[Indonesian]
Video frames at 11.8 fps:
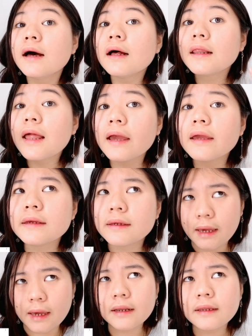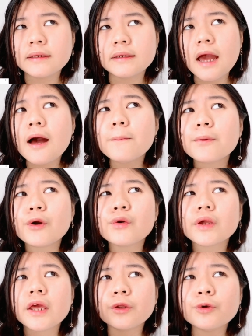Helai Care yang
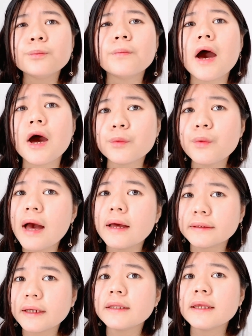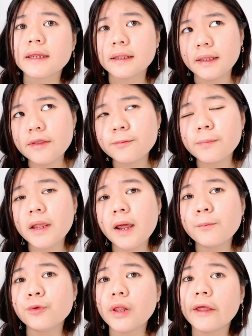produknya itu baru aja dirilis
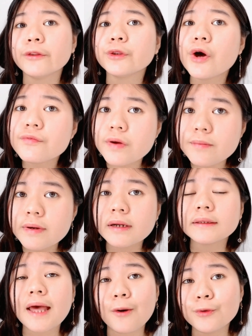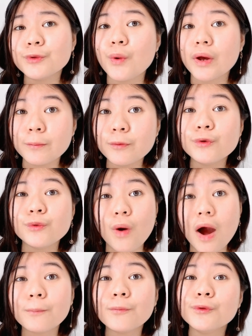pada bulan November tahun 2022.
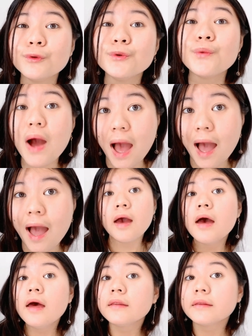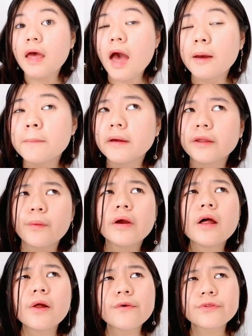Nah, btw
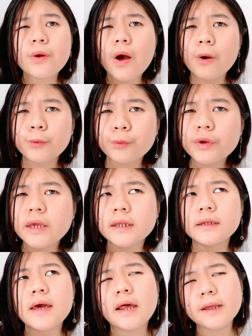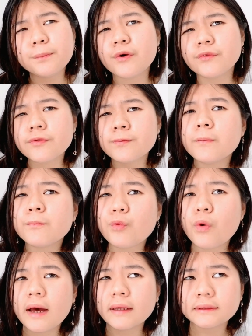kalau soal aku ide dari proses
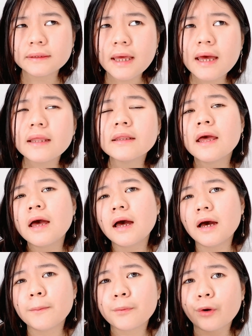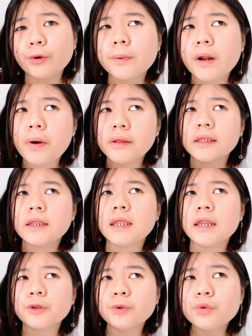pembuatan uh, produk perawatan
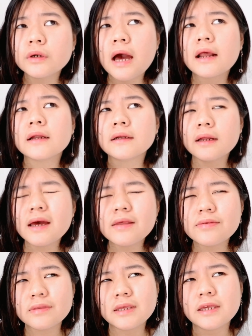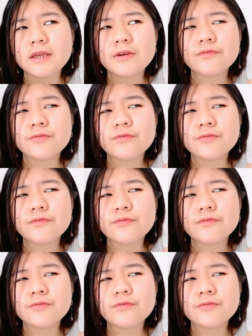ini tuh karena si